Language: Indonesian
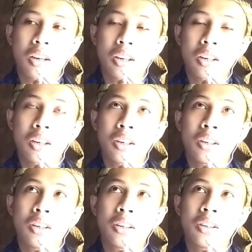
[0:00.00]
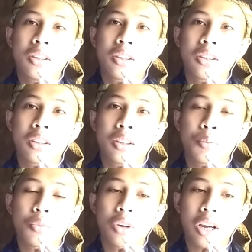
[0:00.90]
Uh,
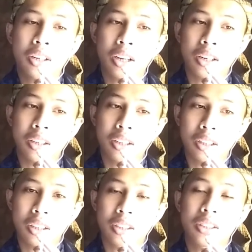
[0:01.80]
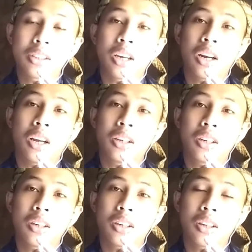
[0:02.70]
mulai dari sejarah,
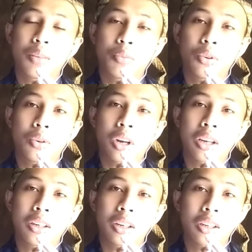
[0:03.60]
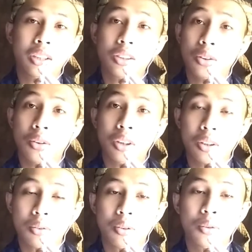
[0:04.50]
uh, mulai dari story
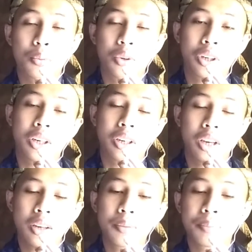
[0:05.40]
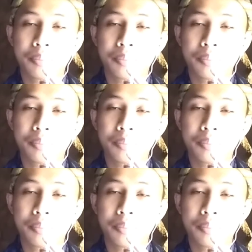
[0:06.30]
dulu mungkin ya.